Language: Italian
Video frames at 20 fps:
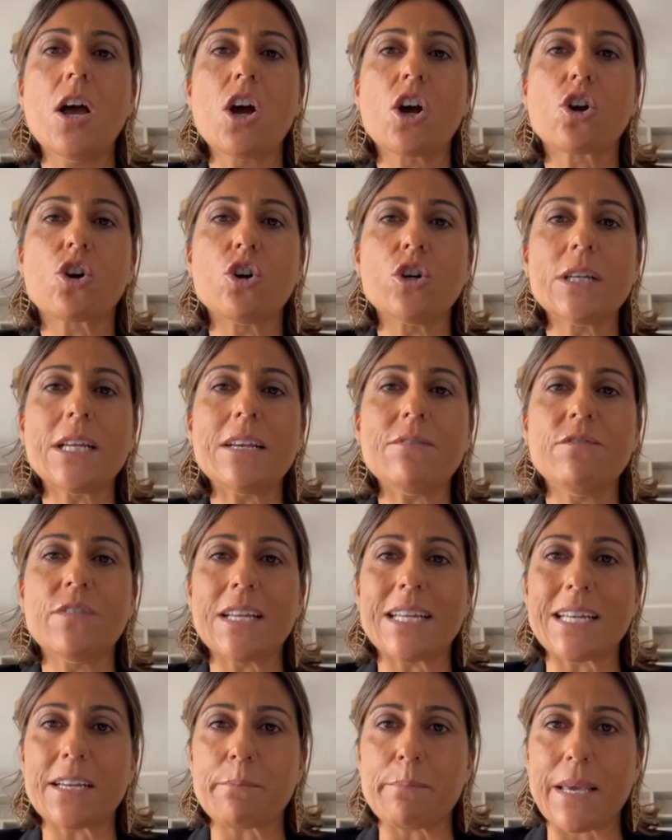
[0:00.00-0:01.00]
Con il
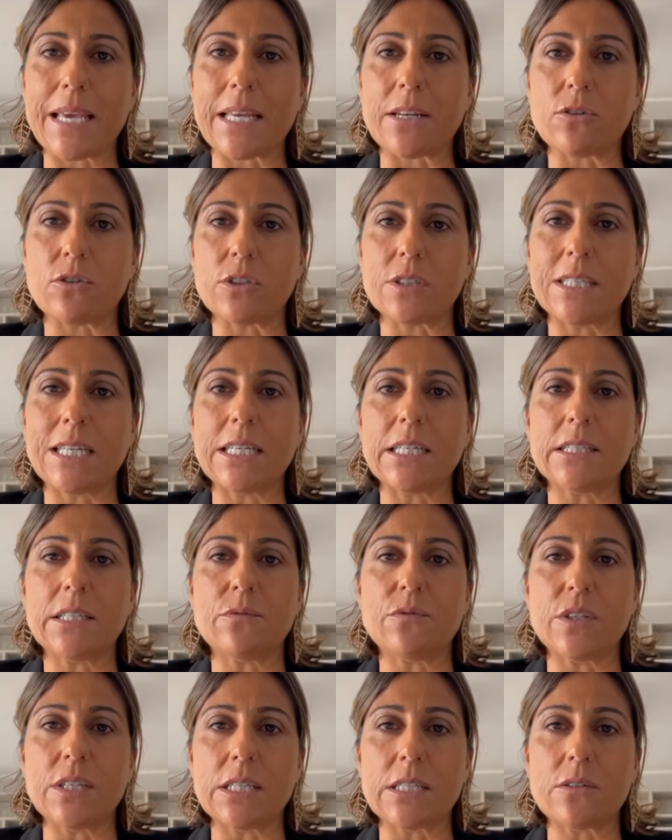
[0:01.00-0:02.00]
venir meno delle
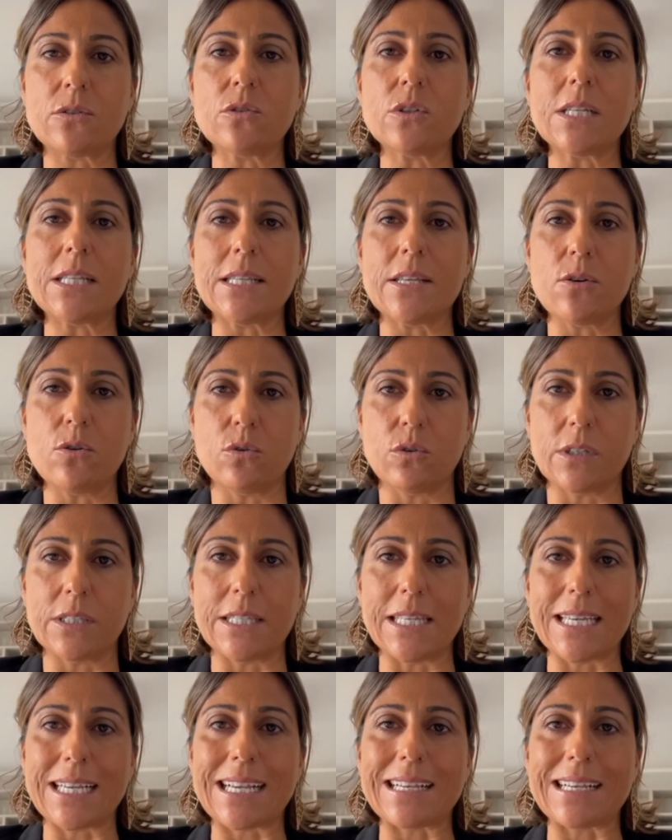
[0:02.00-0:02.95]
definizioni di holding,